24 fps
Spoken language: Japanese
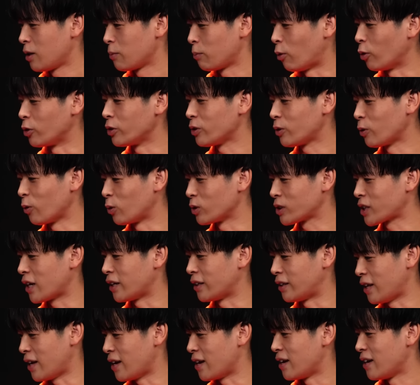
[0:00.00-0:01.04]
ポイントを押さえ
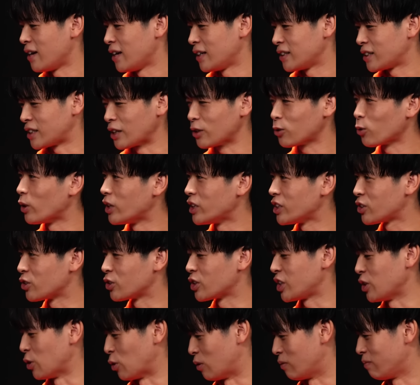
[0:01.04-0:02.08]
てちゃんと練習
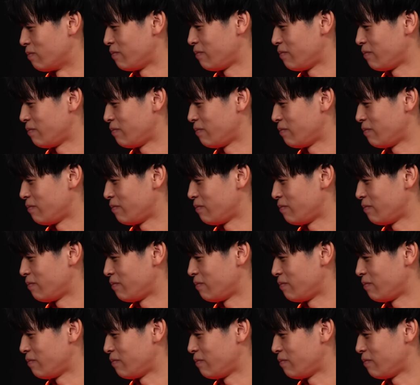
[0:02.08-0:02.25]
しよ